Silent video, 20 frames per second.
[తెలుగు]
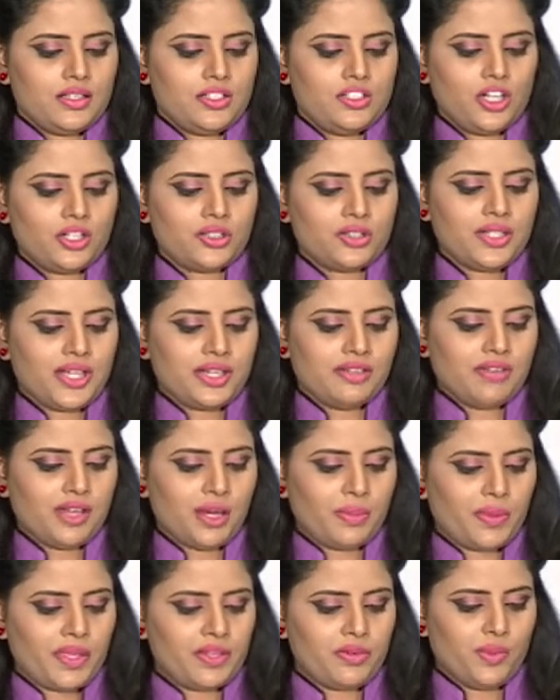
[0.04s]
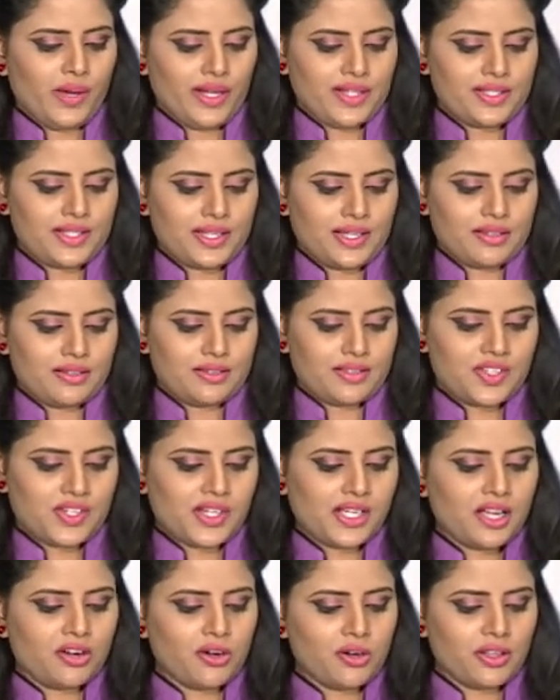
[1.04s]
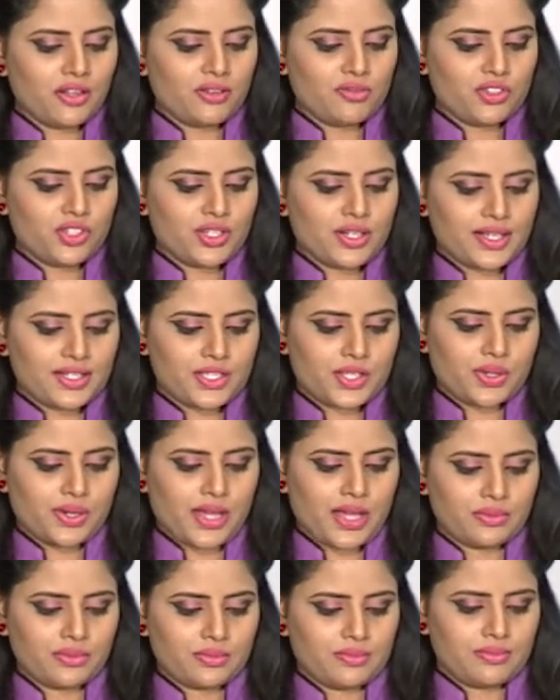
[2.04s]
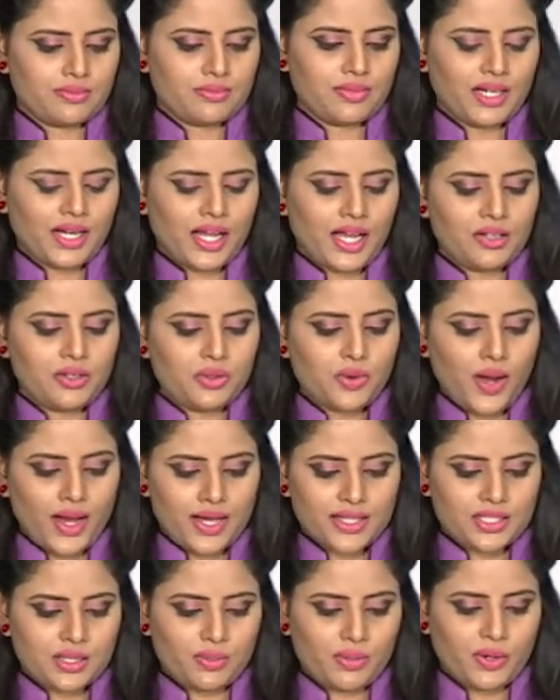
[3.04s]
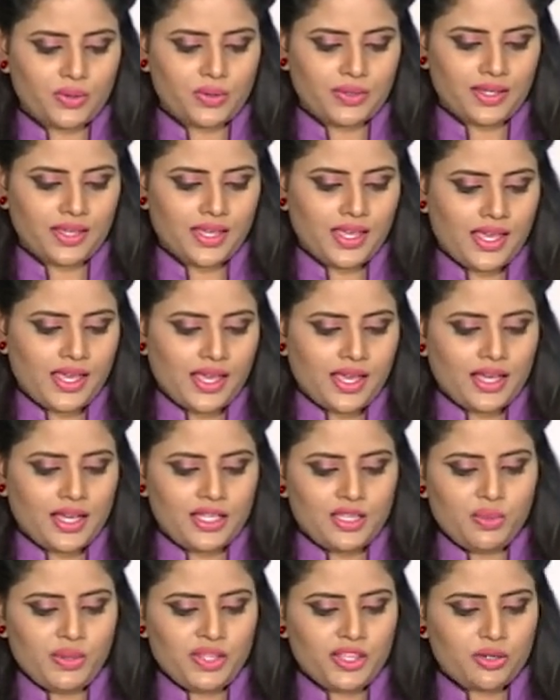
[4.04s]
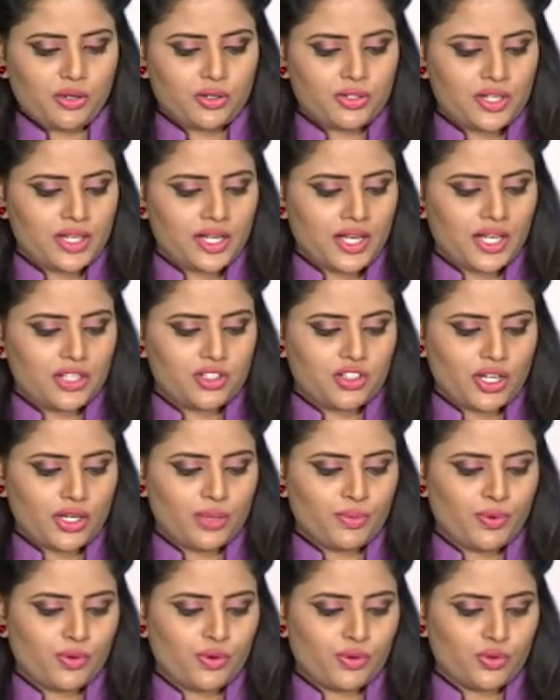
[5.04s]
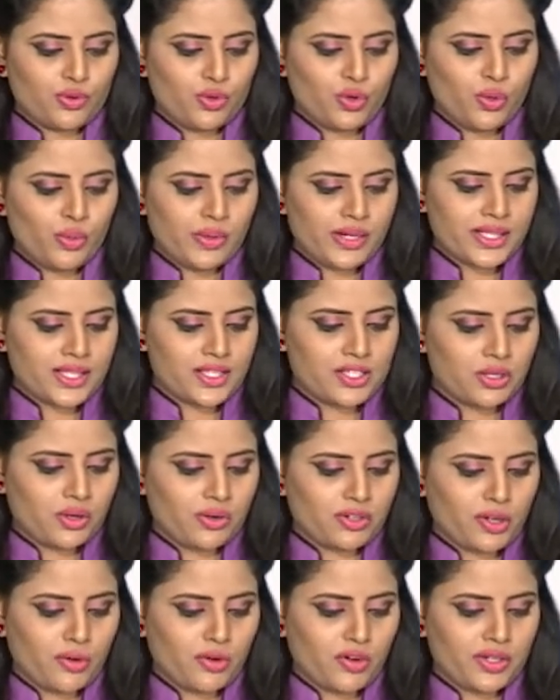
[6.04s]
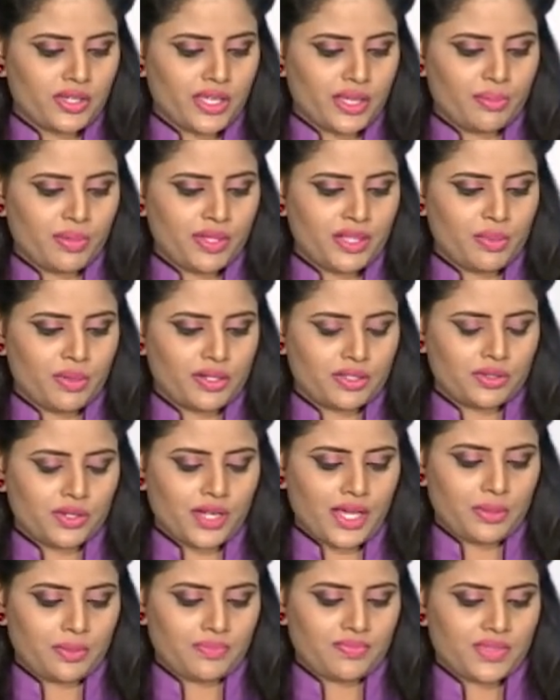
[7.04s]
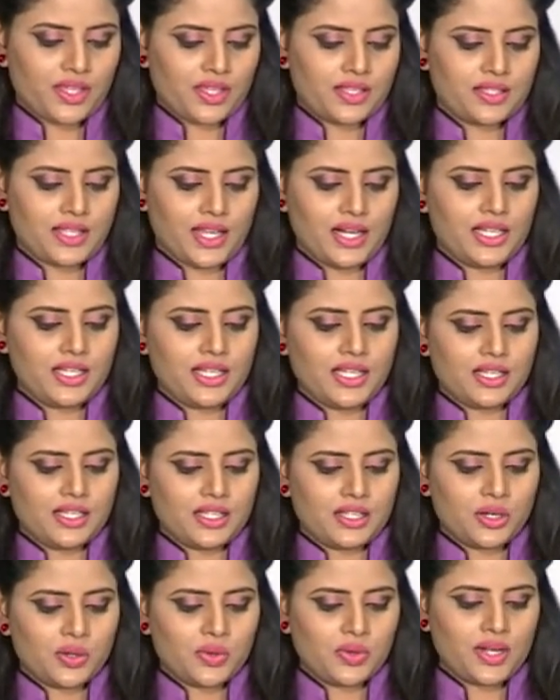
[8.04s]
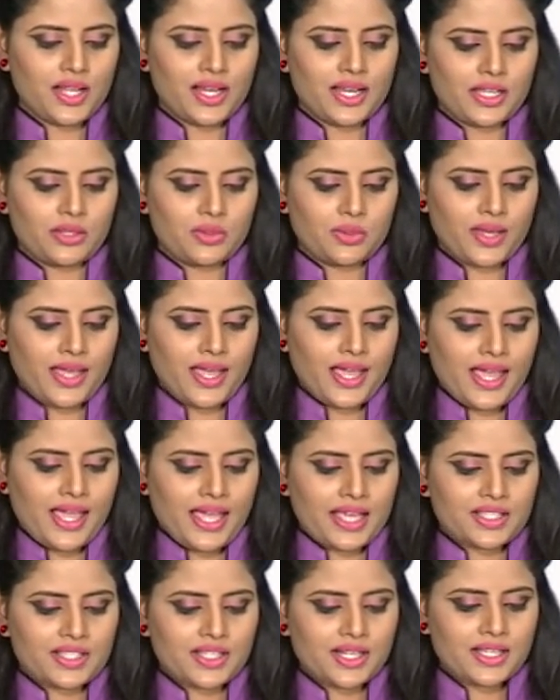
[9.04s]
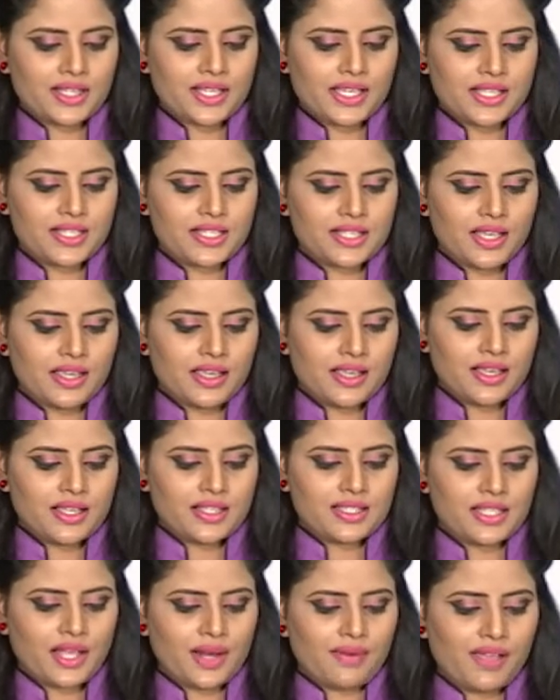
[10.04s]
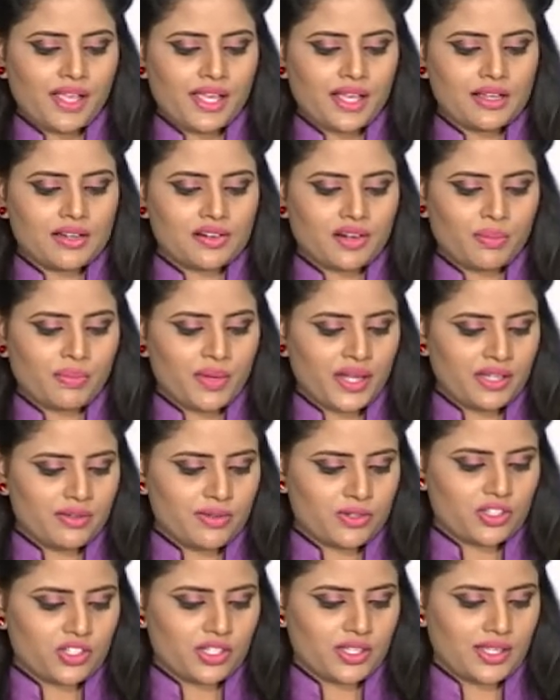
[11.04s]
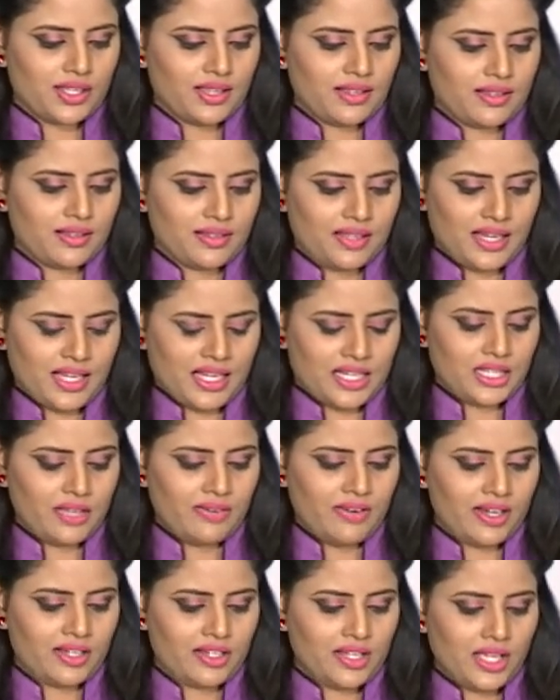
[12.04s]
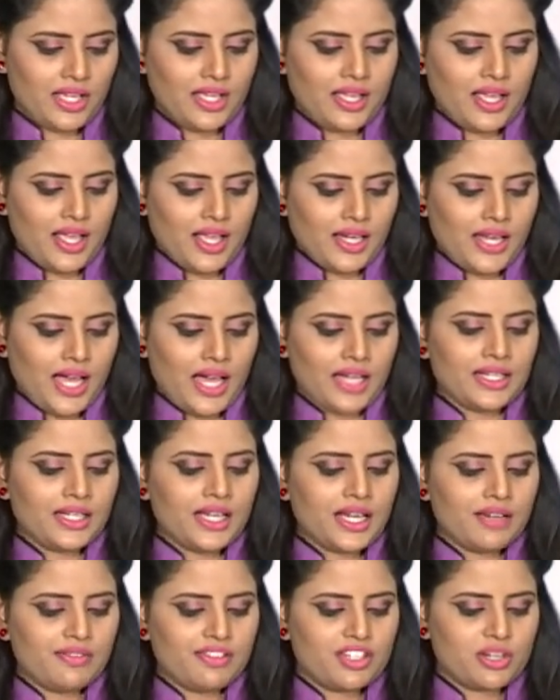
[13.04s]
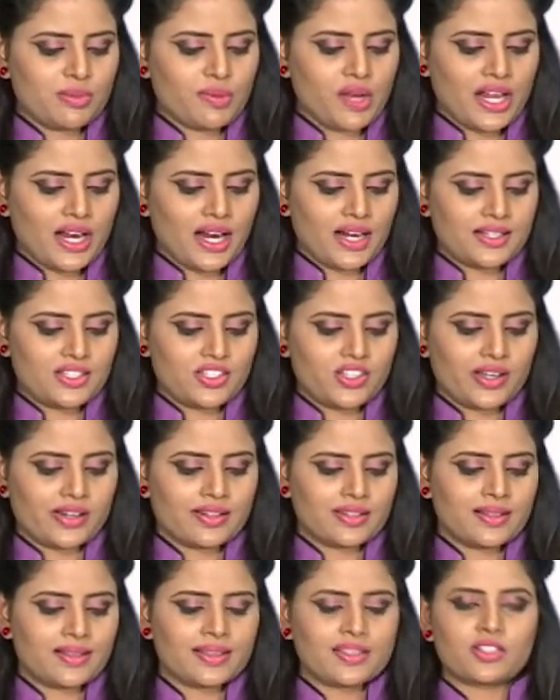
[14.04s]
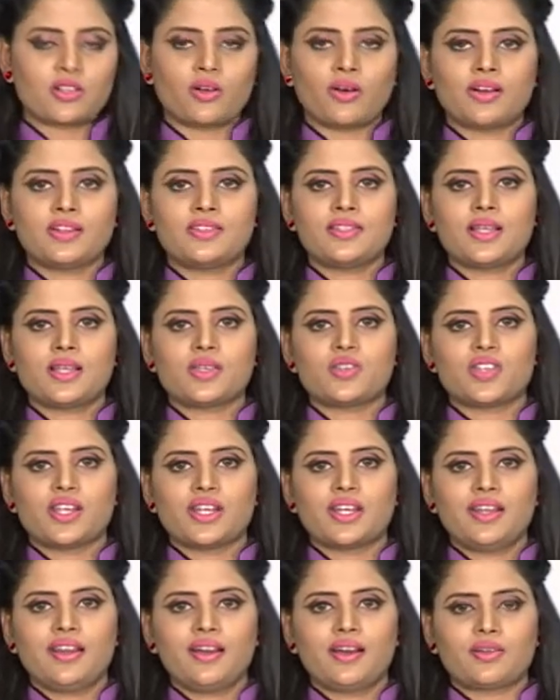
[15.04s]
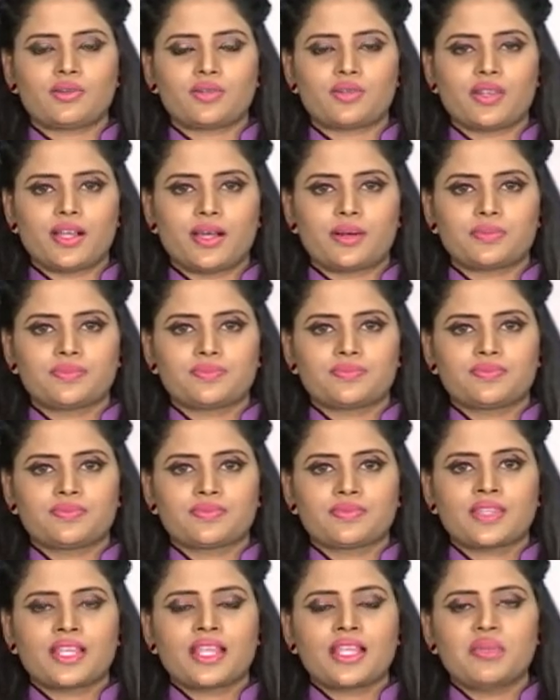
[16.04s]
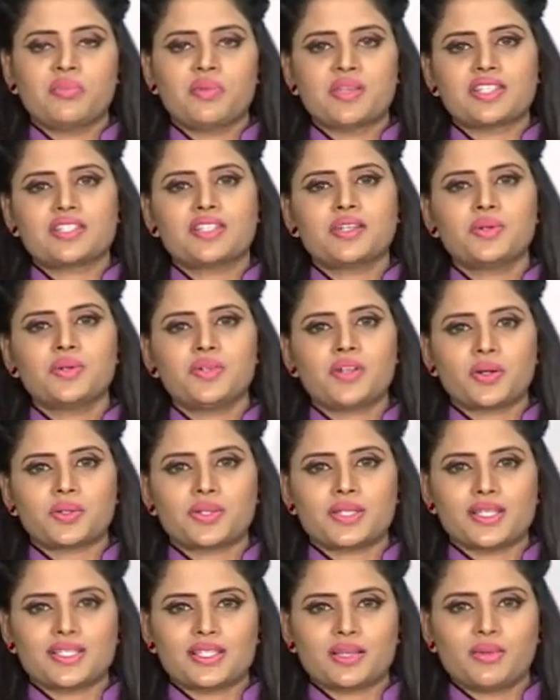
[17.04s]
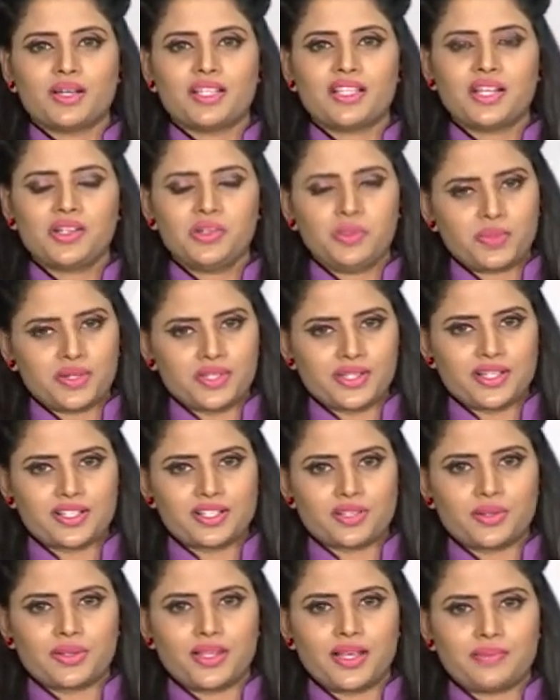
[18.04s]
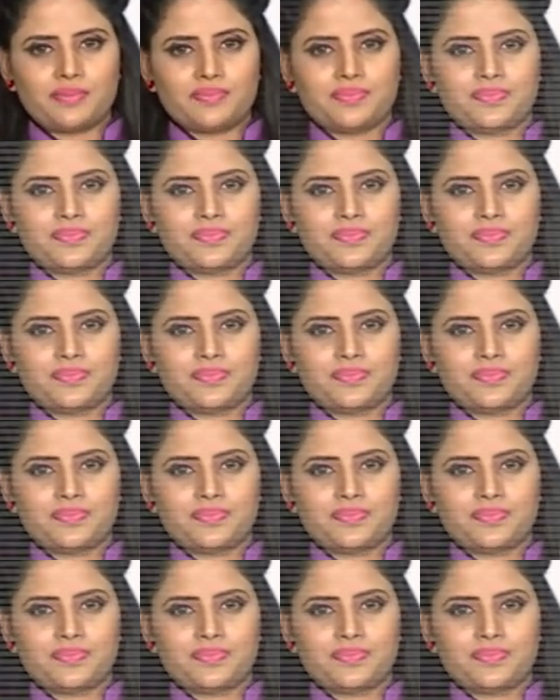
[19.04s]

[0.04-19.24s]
డాక్టర్ గారు నా పేరు మానస శ్రీకాకుళం నుంచి రాస్తున్నాను మా నాన్నకు ఆస్తమా ఉంది గత పది రోజులుగా జలుబు ఊపిరి తీసుకోవటంలో ఇబ్బంది పడుతున్నారు సరైన నిద్ర కూడా లేదు ఎక్స్రే తీయిస్తే సర్వైకల్ రిబ్ అని వచ్చింది దీని అర్థం ఏంటి నాన్నగారి విషయంలో ఎలాంటి జాగ్రత్తలు తీసుకోవాలో తెలియజేయండి అని అడుగుతున్నారు ఈ ప్రశ్నకు డాక్టర్ గారి సమాధానం ఇప్పుడు తెలుసుకుందాం